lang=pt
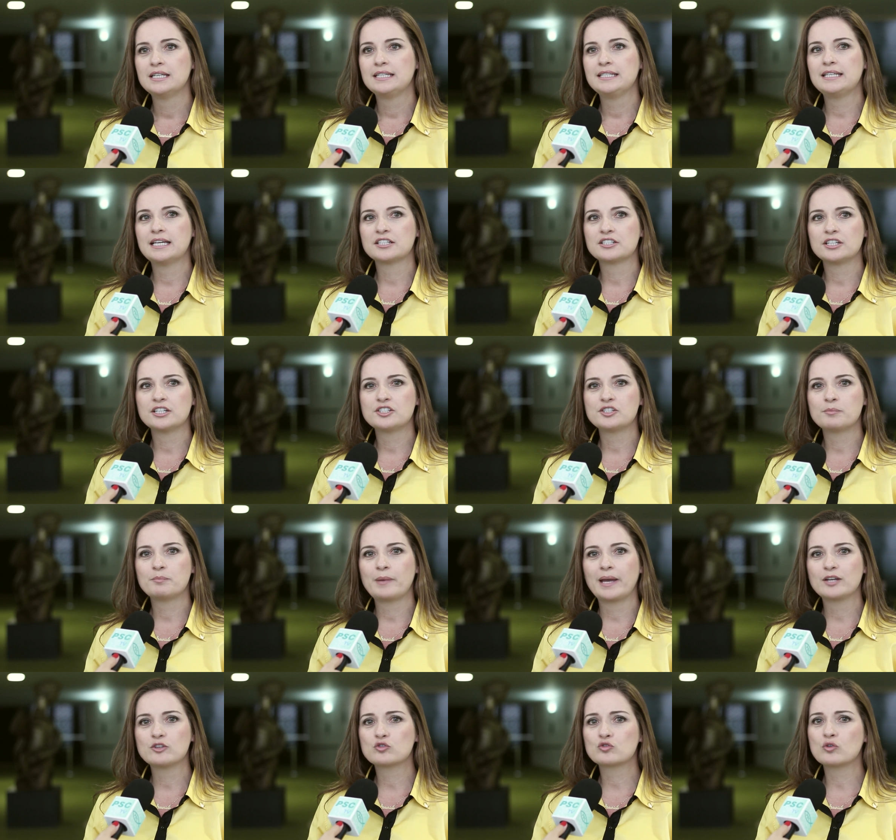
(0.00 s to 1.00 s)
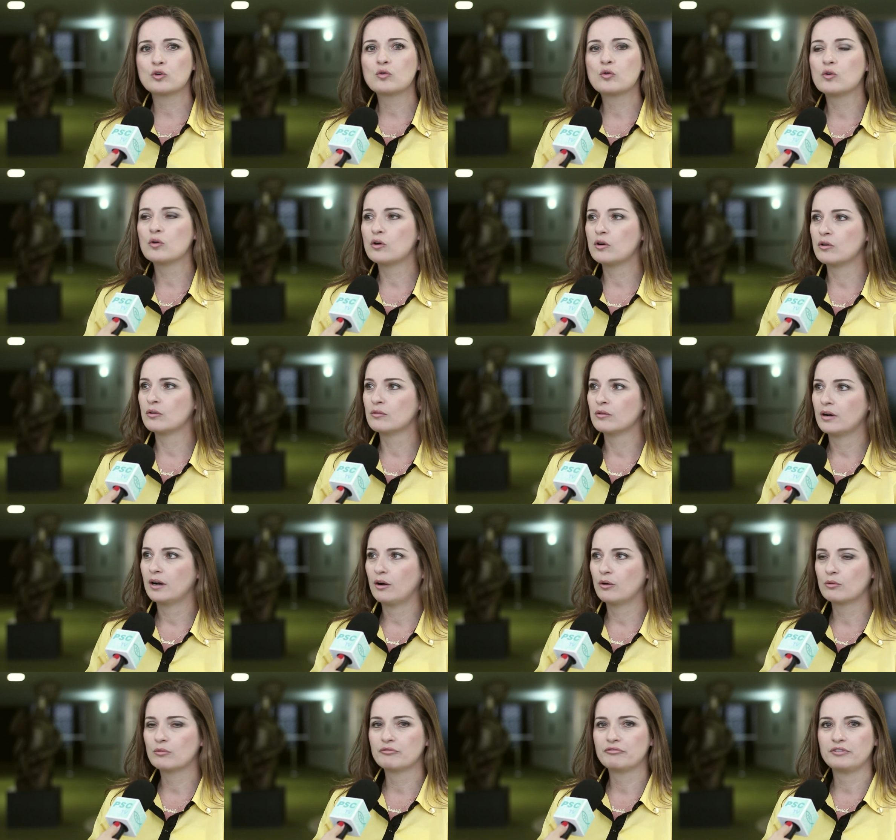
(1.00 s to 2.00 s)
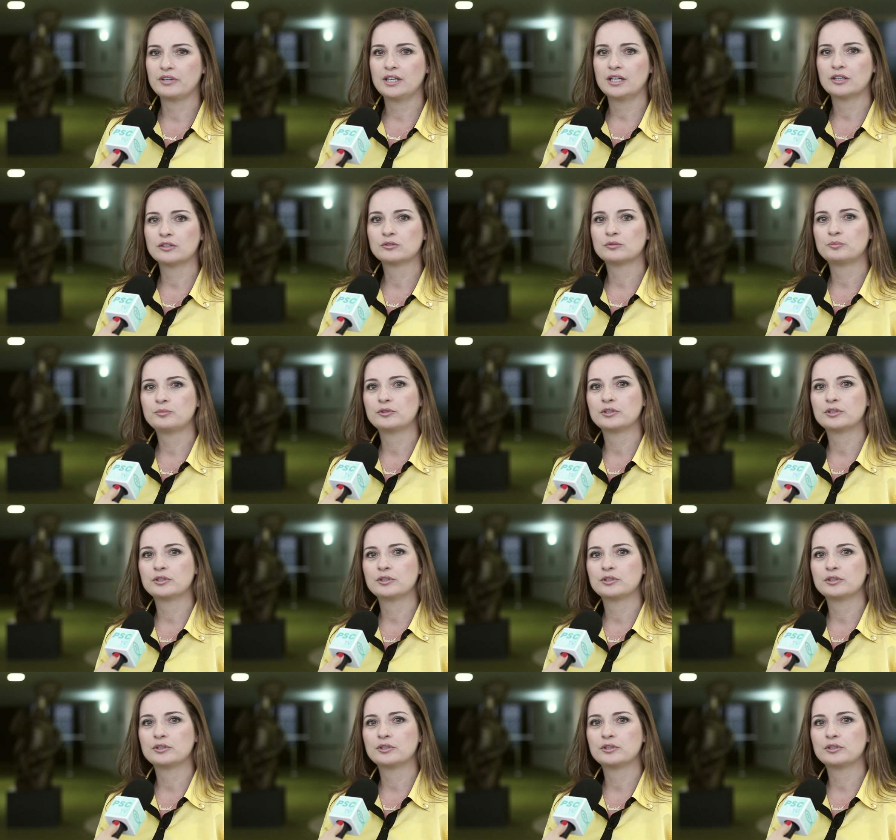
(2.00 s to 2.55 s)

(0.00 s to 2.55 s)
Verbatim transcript: e a gente pede socorro ao governo,